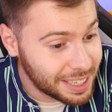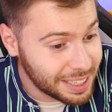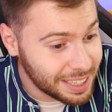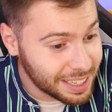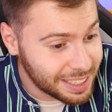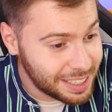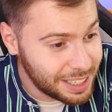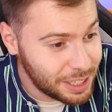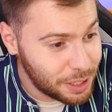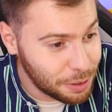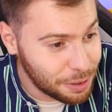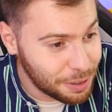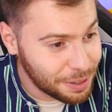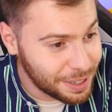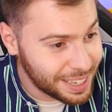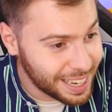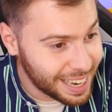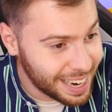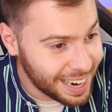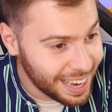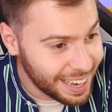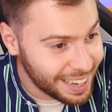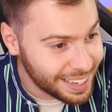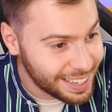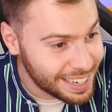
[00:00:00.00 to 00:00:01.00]
Ken de
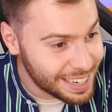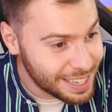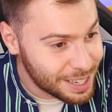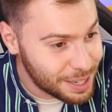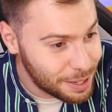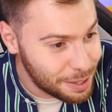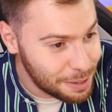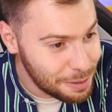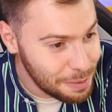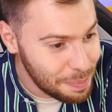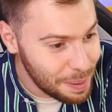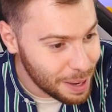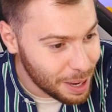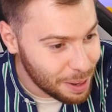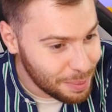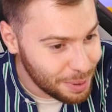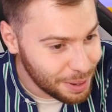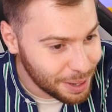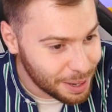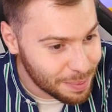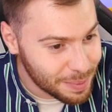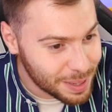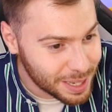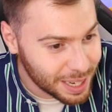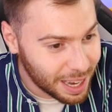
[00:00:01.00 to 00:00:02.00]
Galar, il est super
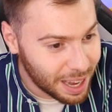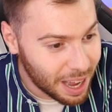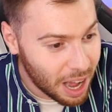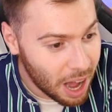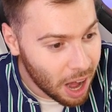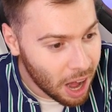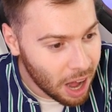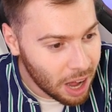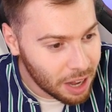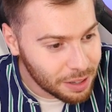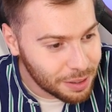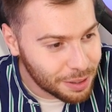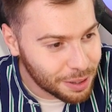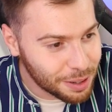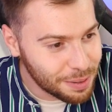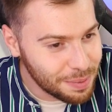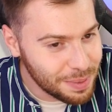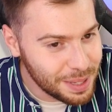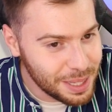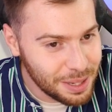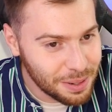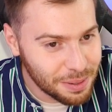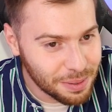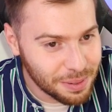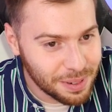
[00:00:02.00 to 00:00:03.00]
beau comme ça. Oh, trop
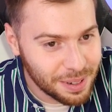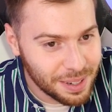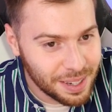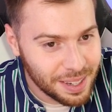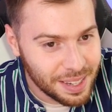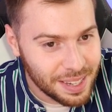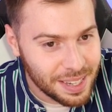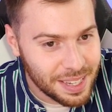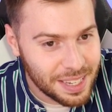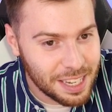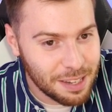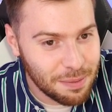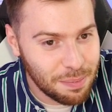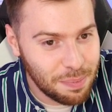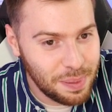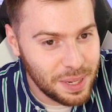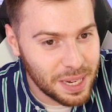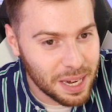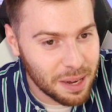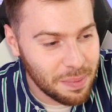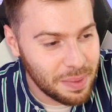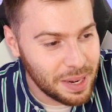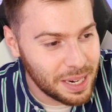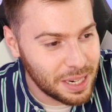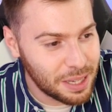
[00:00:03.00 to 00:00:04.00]
mignon. C'est
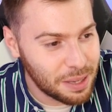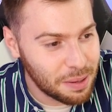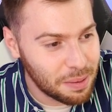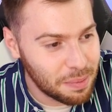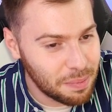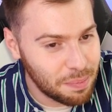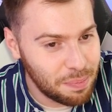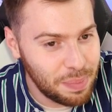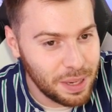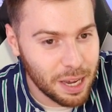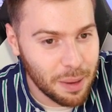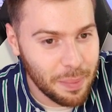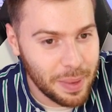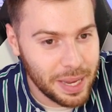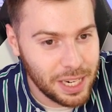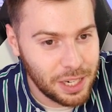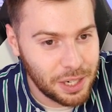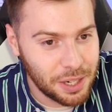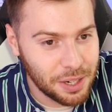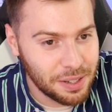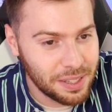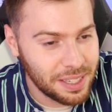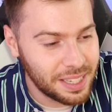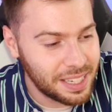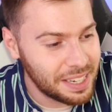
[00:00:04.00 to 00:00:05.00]

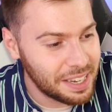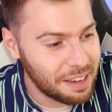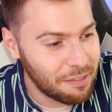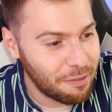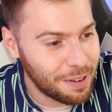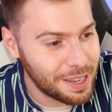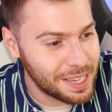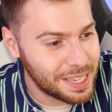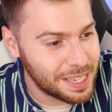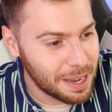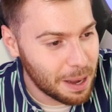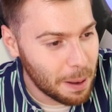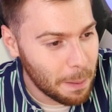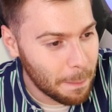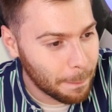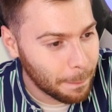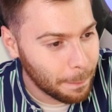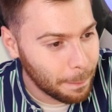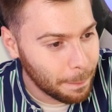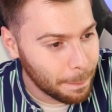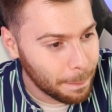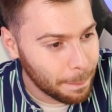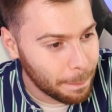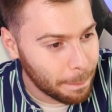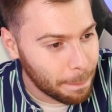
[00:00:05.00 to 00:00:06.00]
Birmation qui a fait ça.
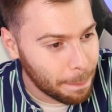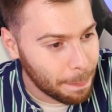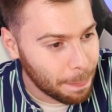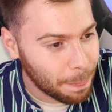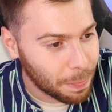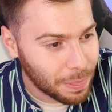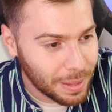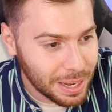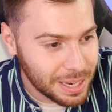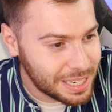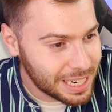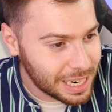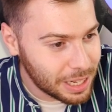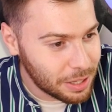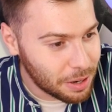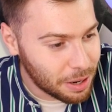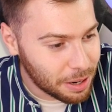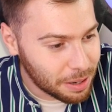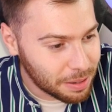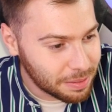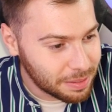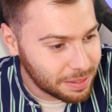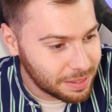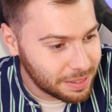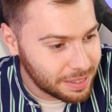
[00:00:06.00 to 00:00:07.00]

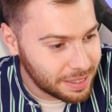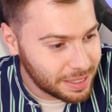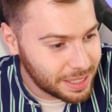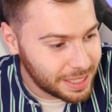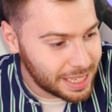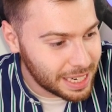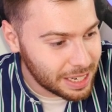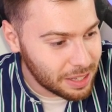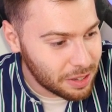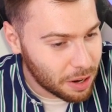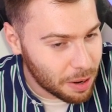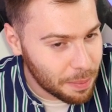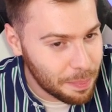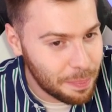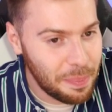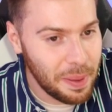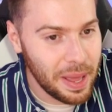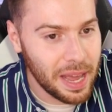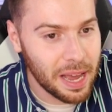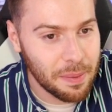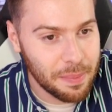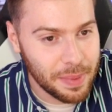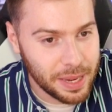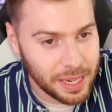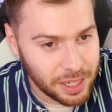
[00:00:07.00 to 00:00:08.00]
J'adore. J'adore.
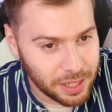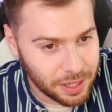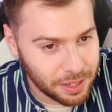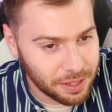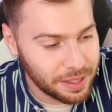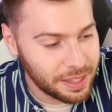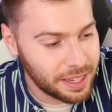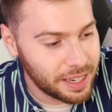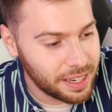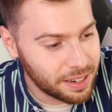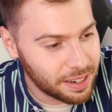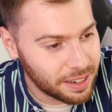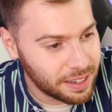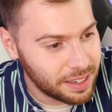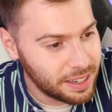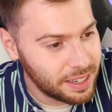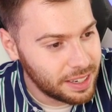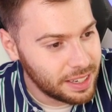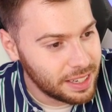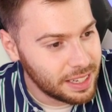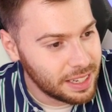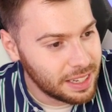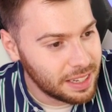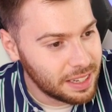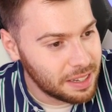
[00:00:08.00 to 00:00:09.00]
Bearmation d'ailleurs.
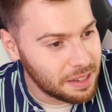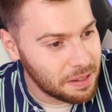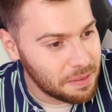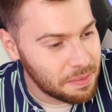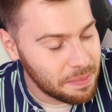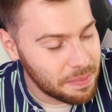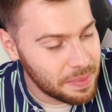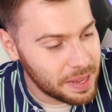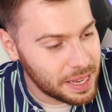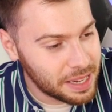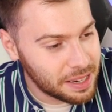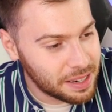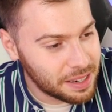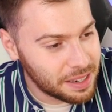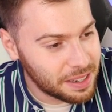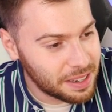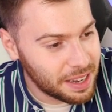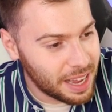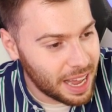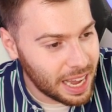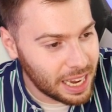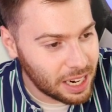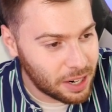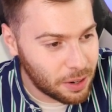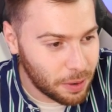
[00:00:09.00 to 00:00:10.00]
Mais euh,
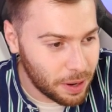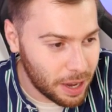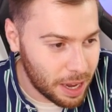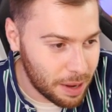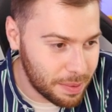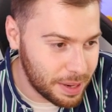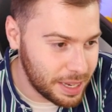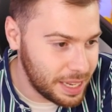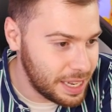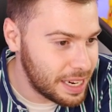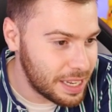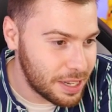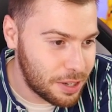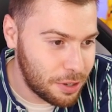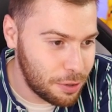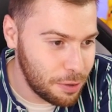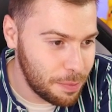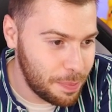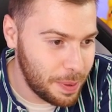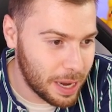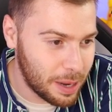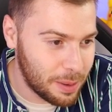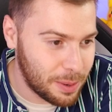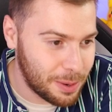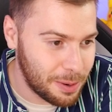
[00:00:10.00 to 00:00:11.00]
incroyable, il est
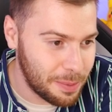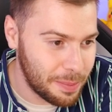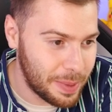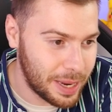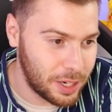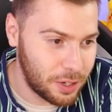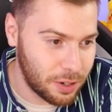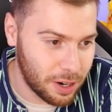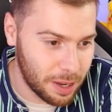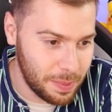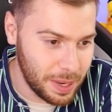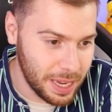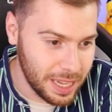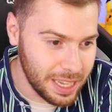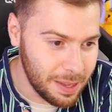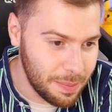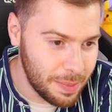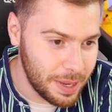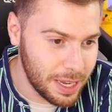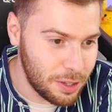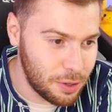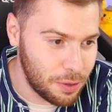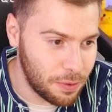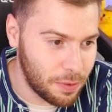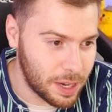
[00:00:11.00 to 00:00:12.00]
super beau. Bah j'aurais bien
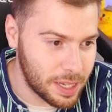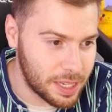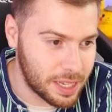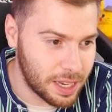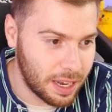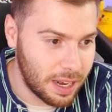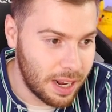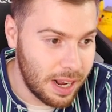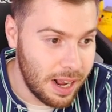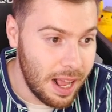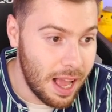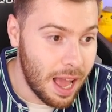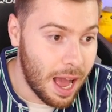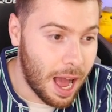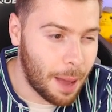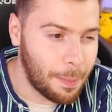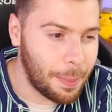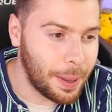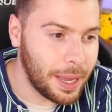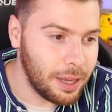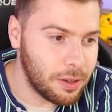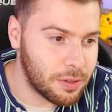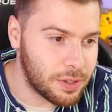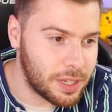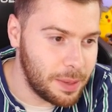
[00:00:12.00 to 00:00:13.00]
aimé, tu vois ça.
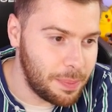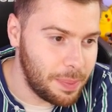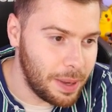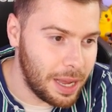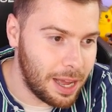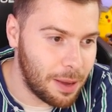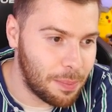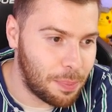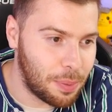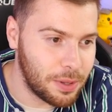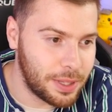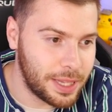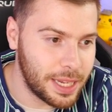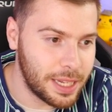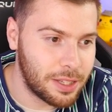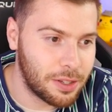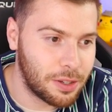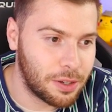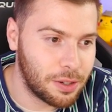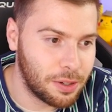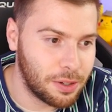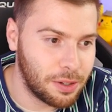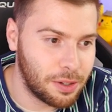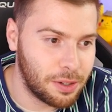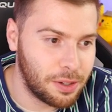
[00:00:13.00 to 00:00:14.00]
Après, on sait pas, peut-être
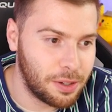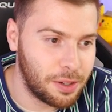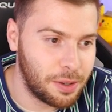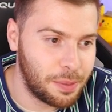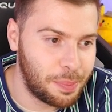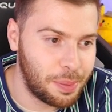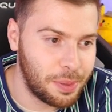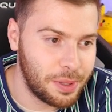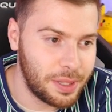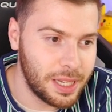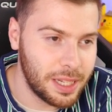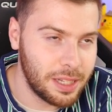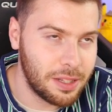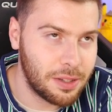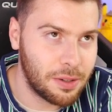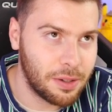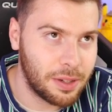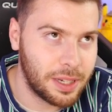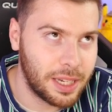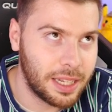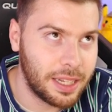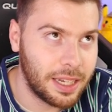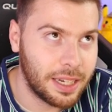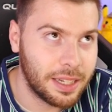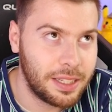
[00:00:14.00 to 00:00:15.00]
que peut-être
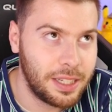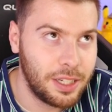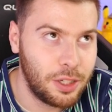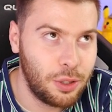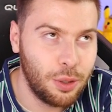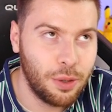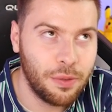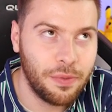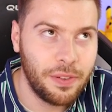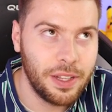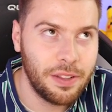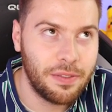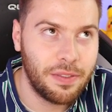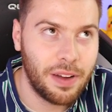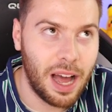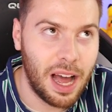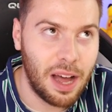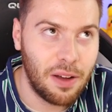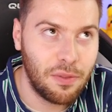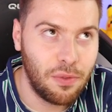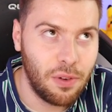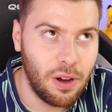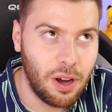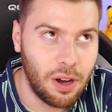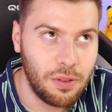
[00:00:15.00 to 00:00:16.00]
que en fait va
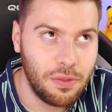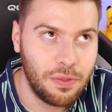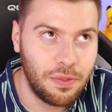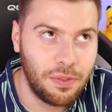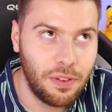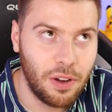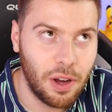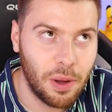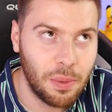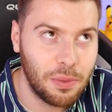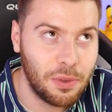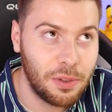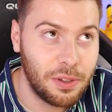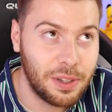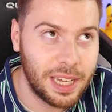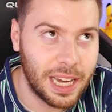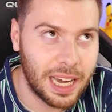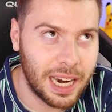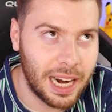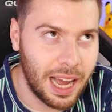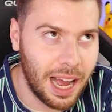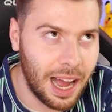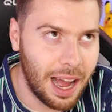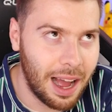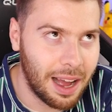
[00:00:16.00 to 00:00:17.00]
avoir une forme de
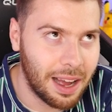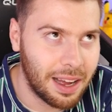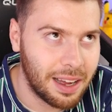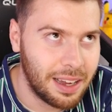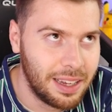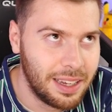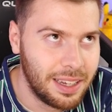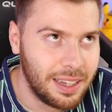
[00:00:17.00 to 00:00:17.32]
galard